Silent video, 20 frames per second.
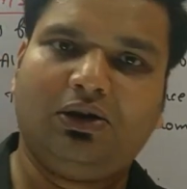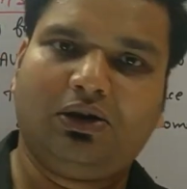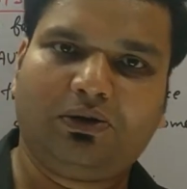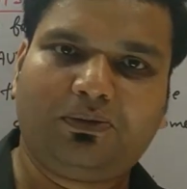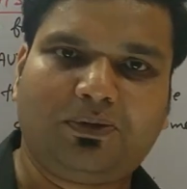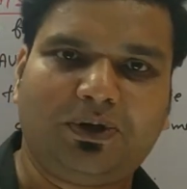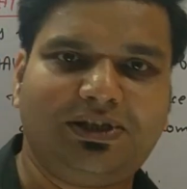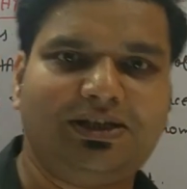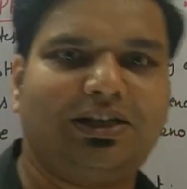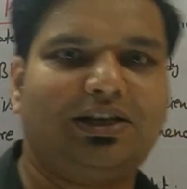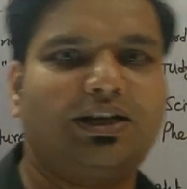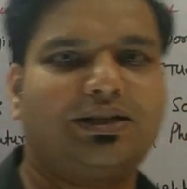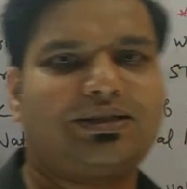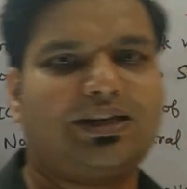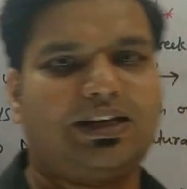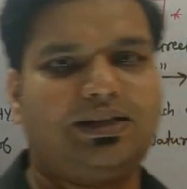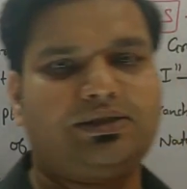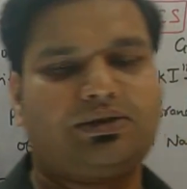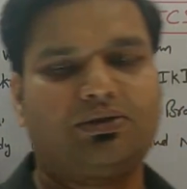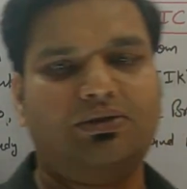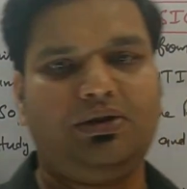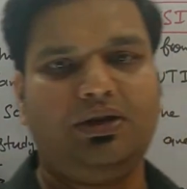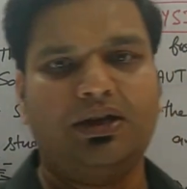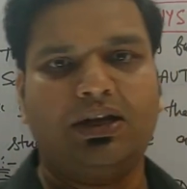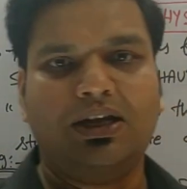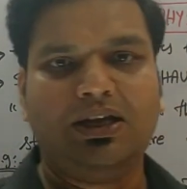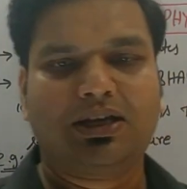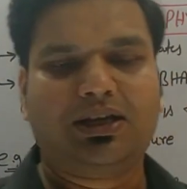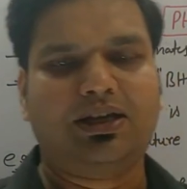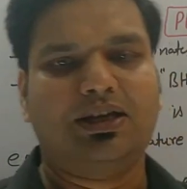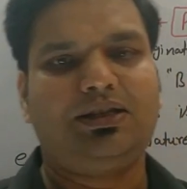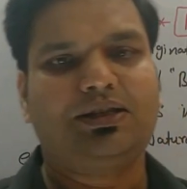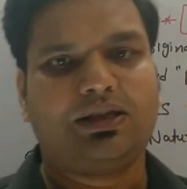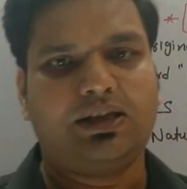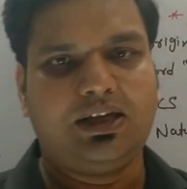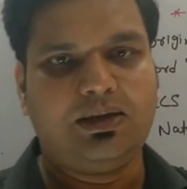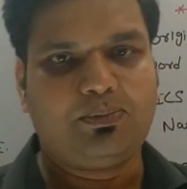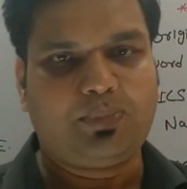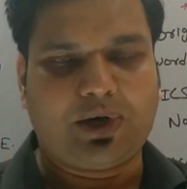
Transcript: और फिजिकल साइंस को कितने